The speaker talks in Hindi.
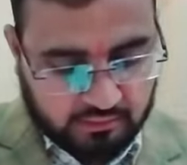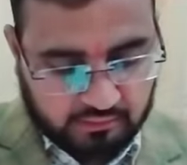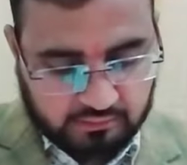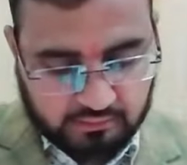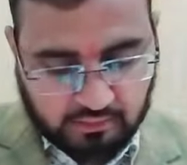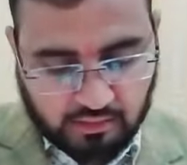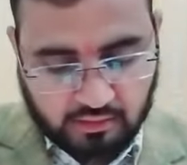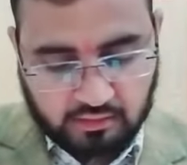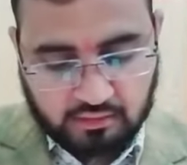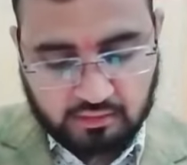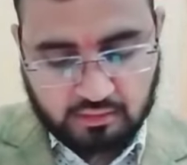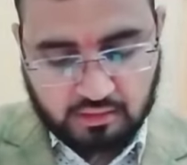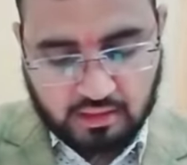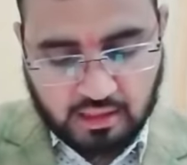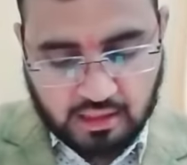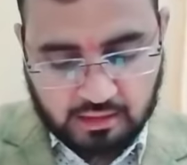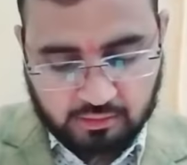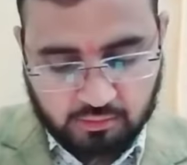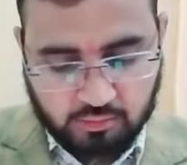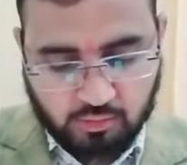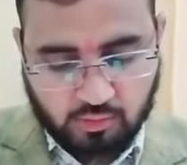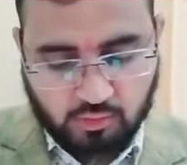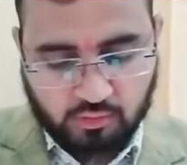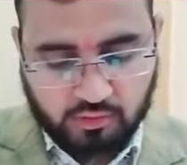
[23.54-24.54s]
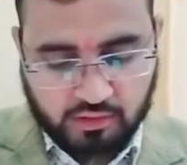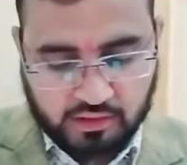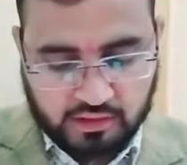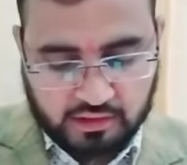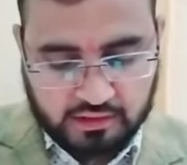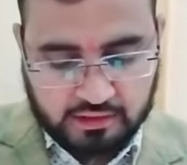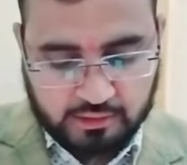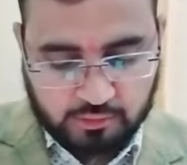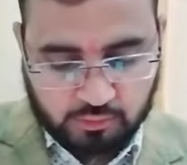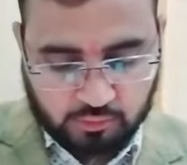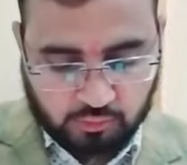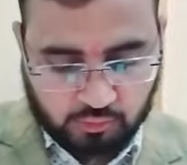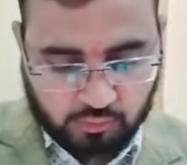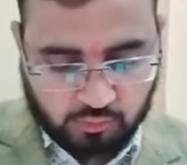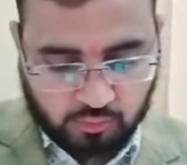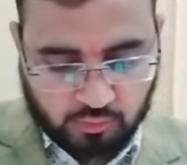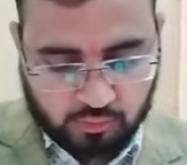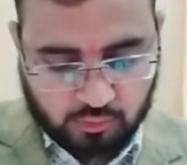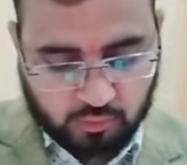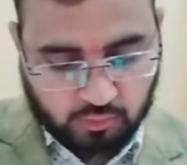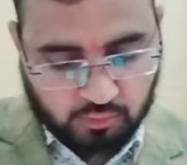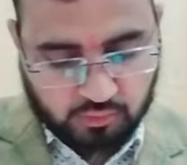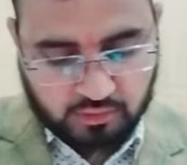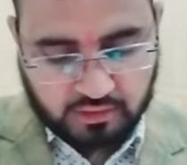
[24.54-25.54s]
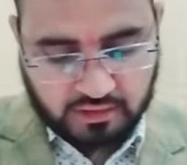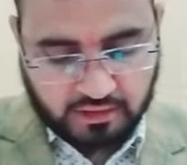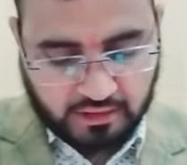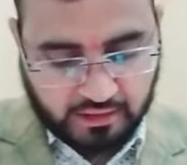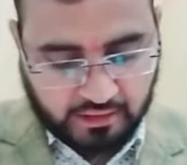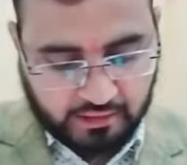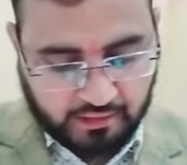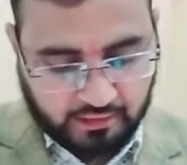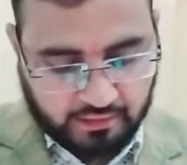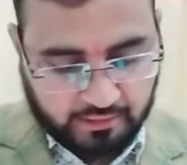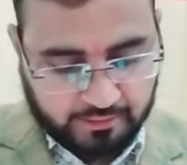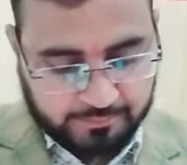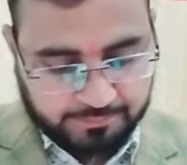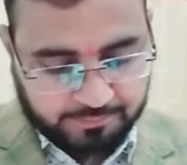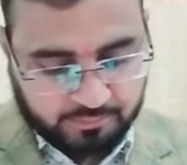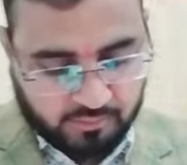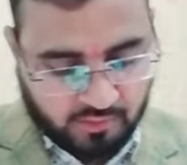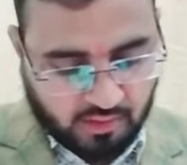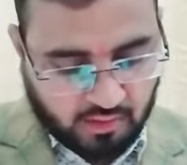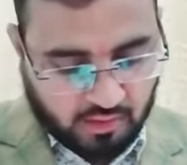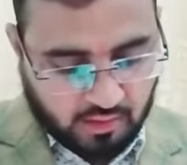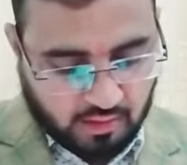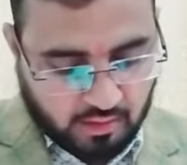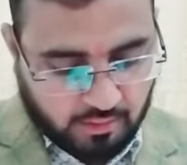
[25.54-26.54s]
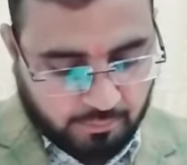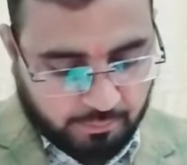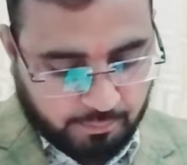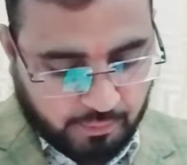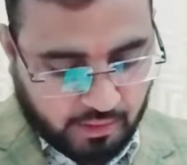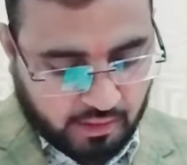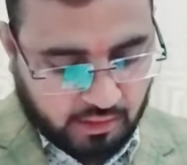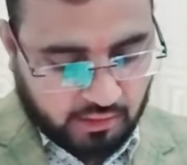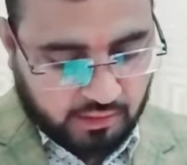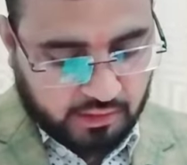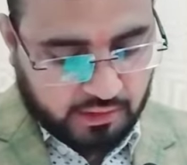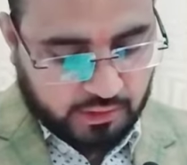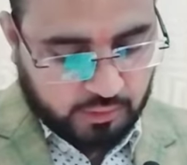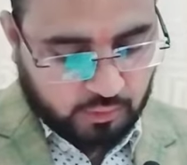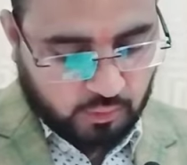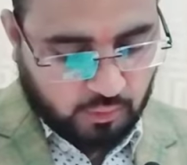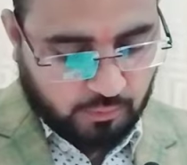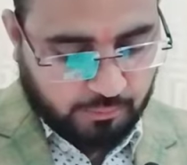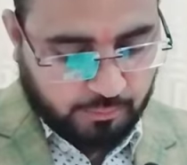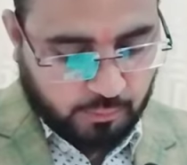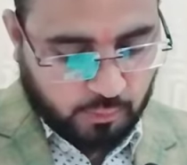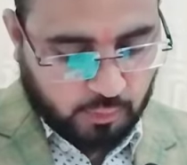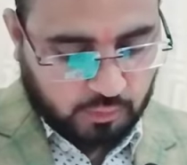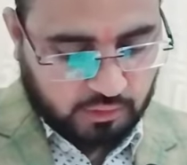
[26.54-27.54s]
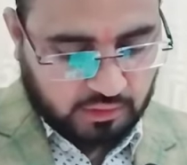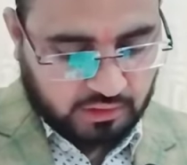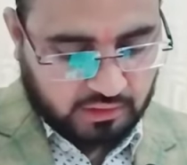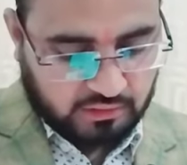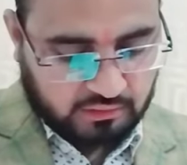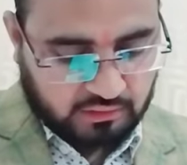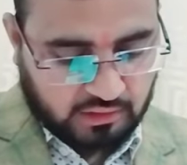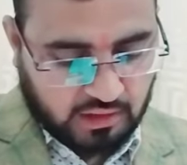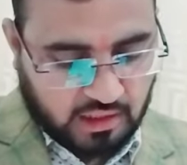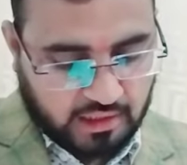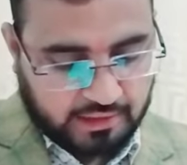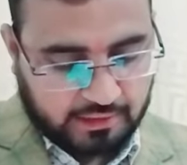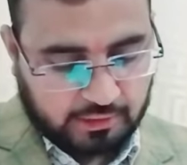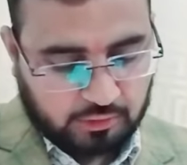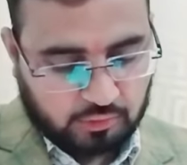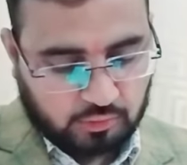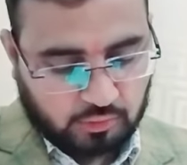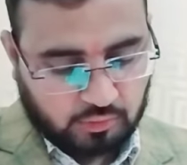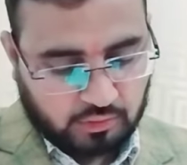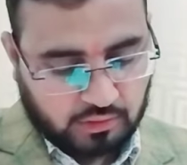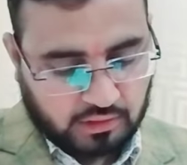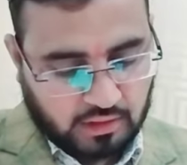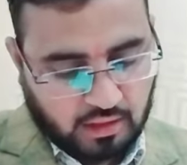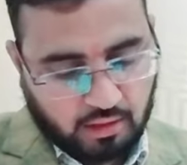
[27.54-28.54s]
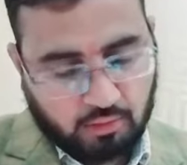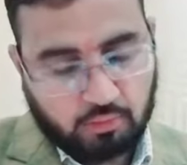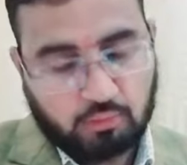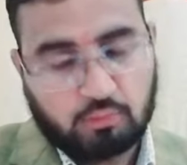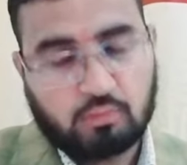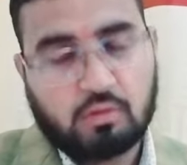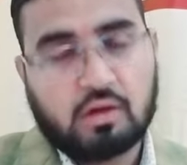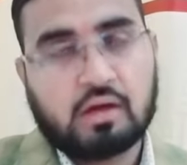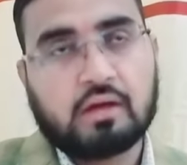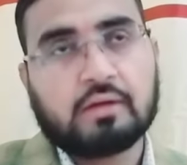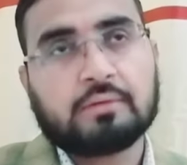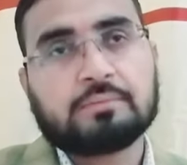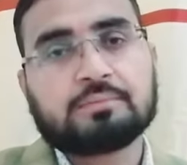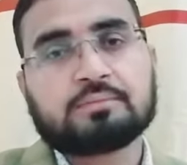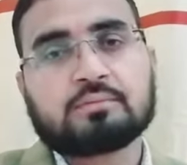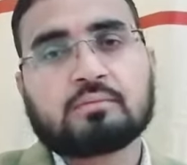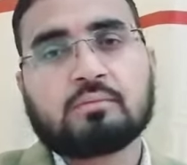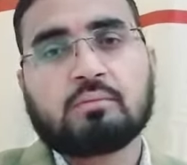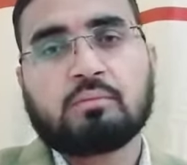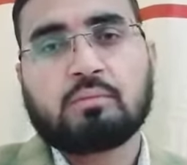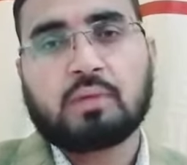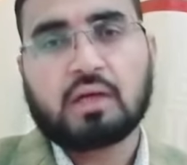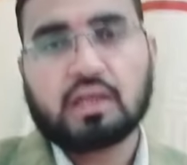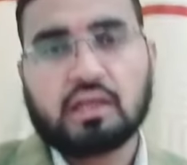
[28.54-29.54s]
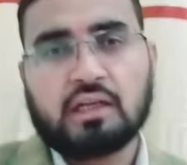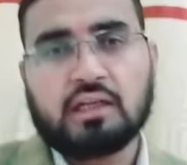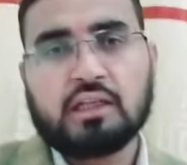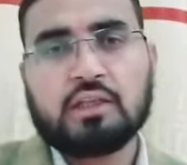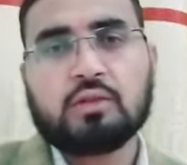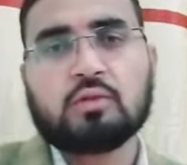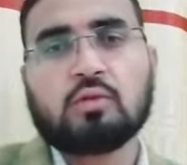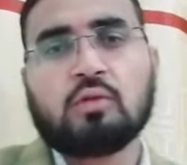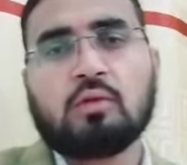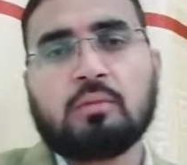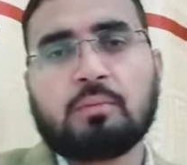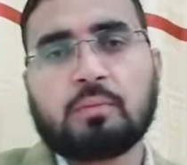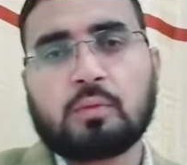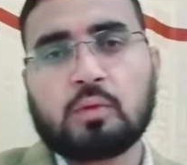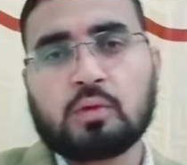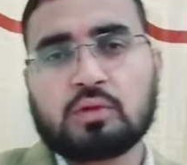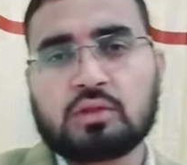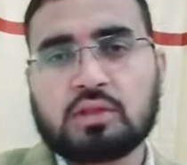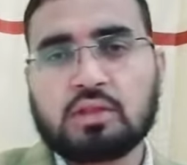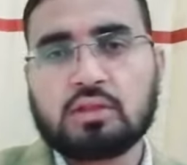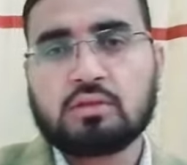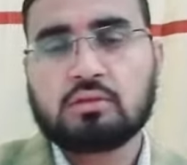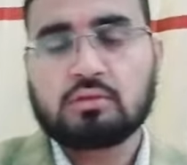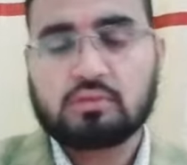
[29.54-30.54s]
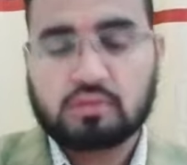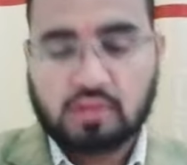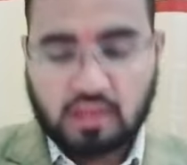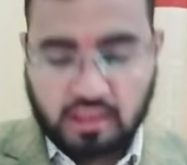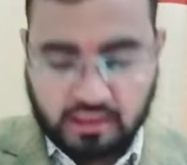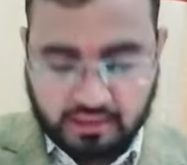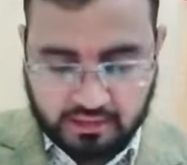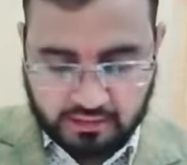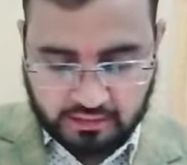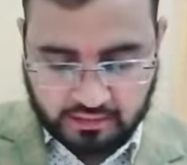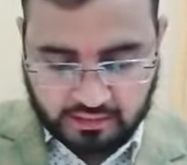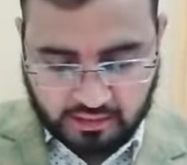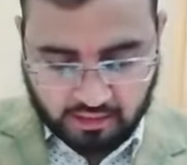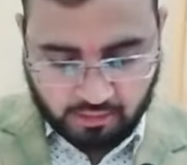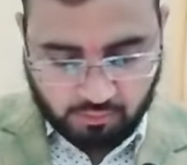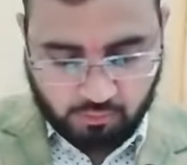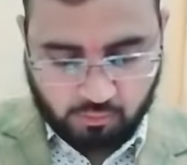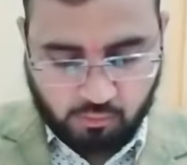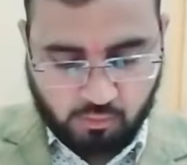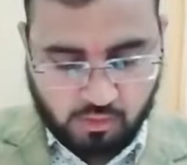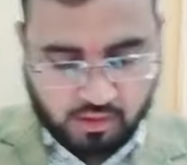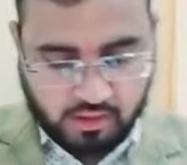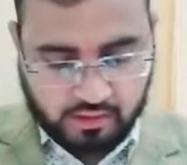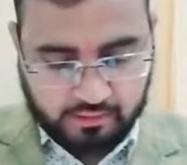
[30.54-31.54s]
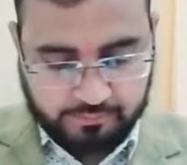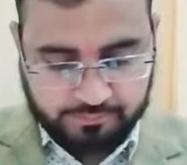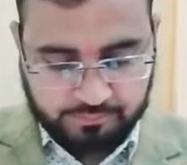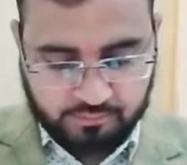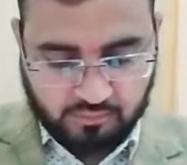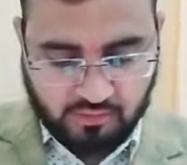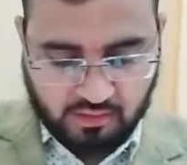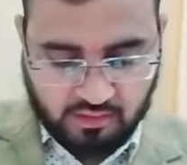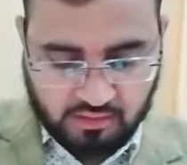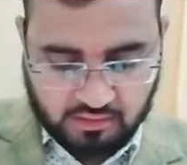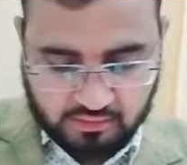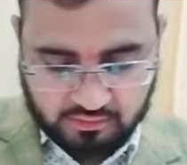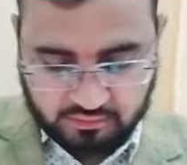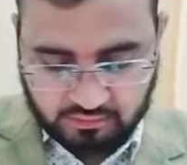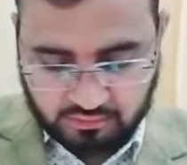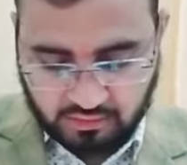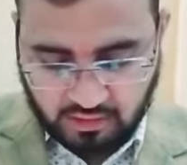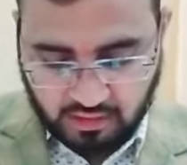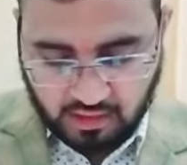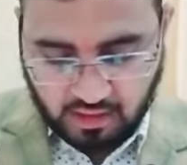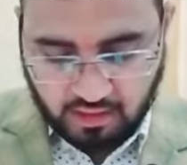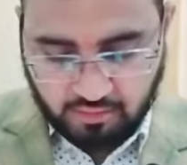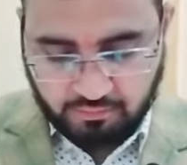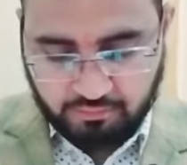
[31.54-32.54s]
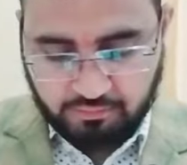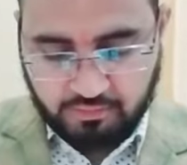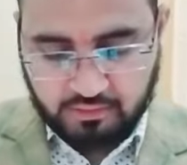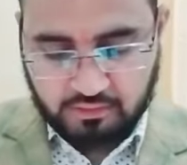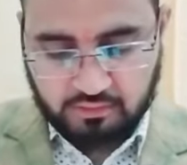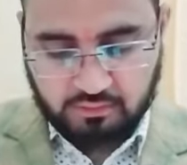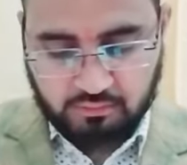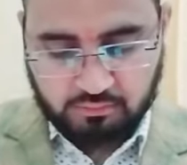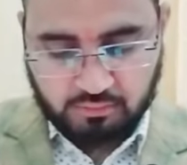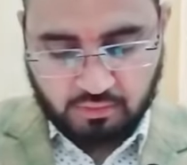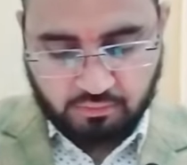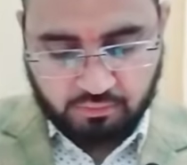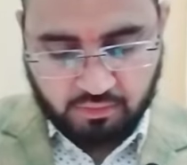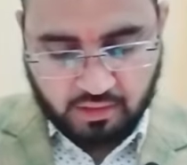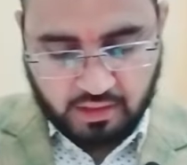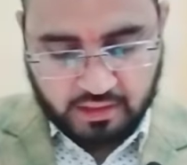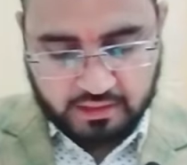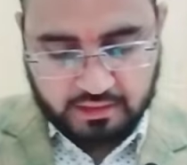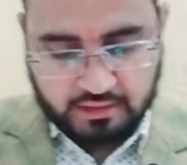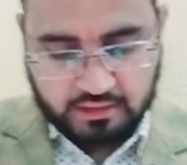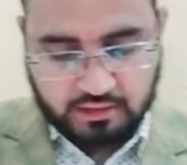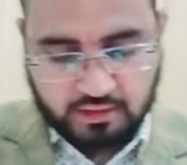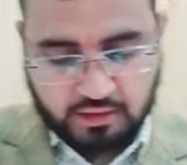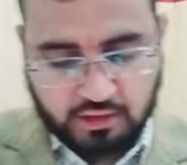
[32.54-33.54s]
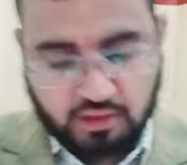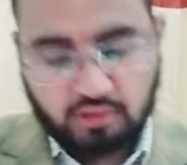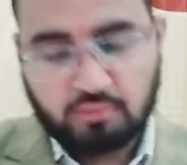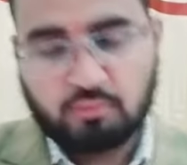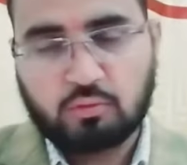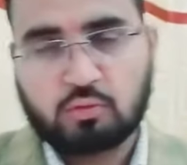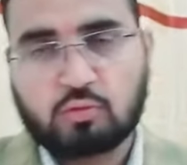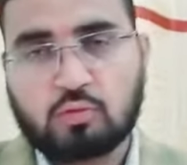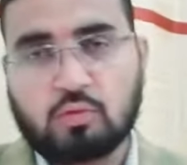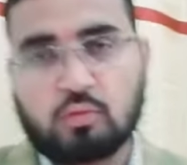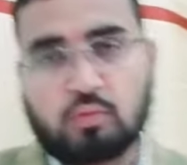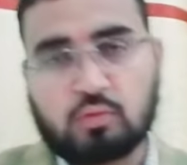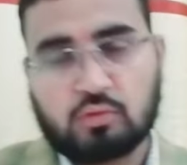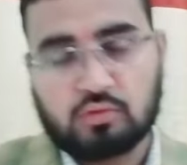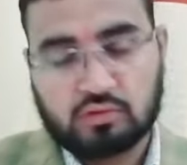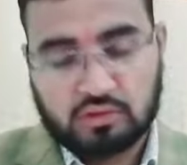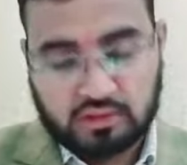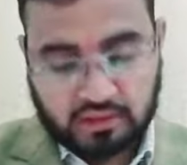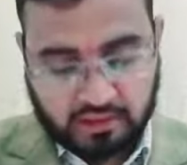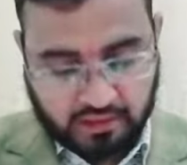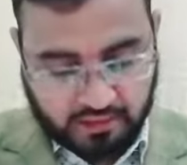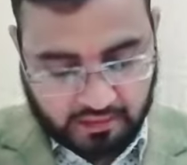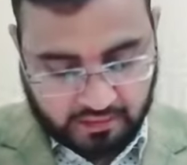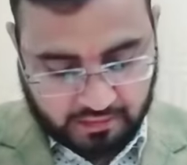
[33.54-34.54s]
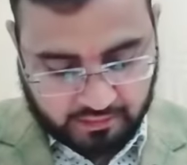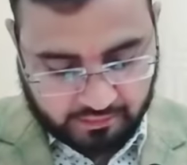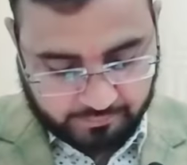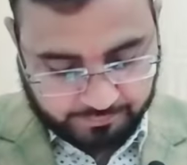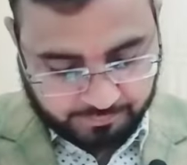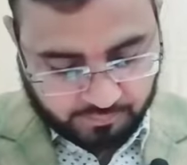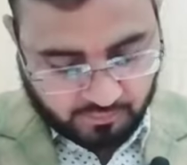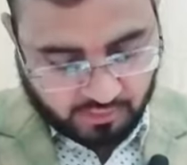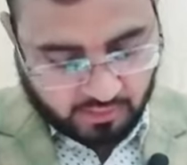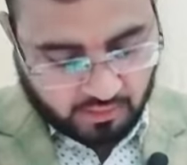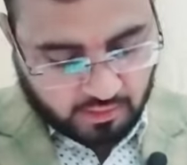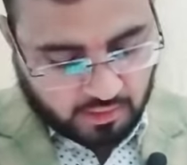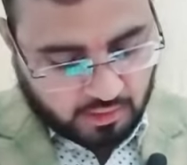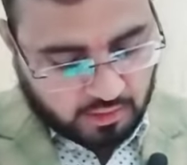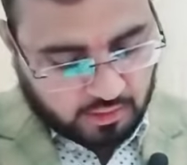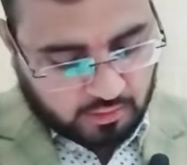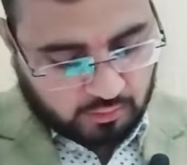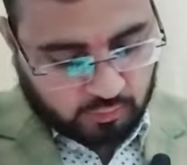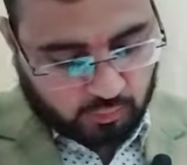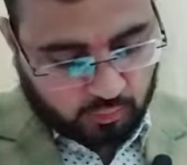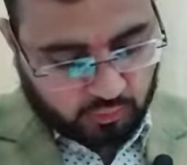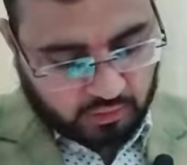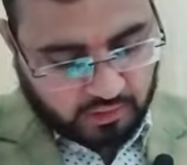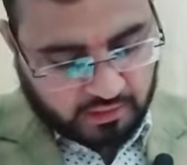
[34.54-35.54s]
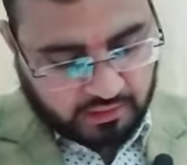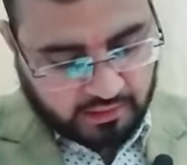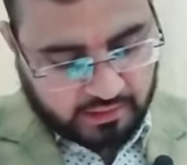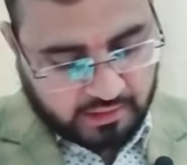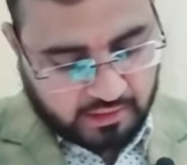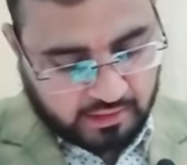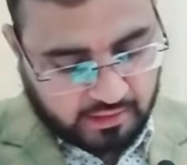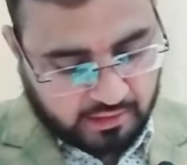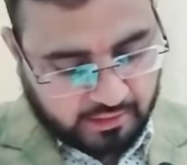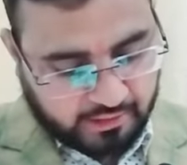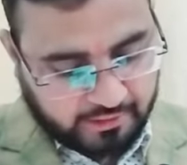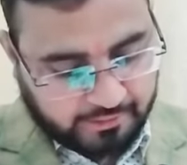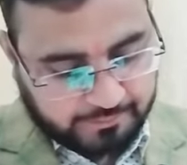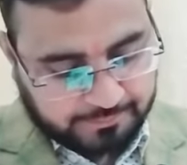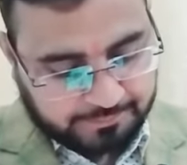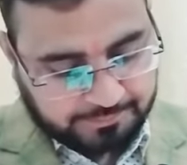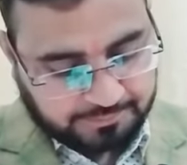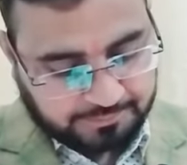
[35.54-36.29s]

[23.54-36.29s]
सर्द रातों के लिए उसको धुनते रहना पढ़ ली हो पोथी सारी तो क्या हुआ पढ़ ली हो पोथी तो सारी क्या हुआ सराफत बफाई इल्म को गुनते रहना दूसरी गज़ल है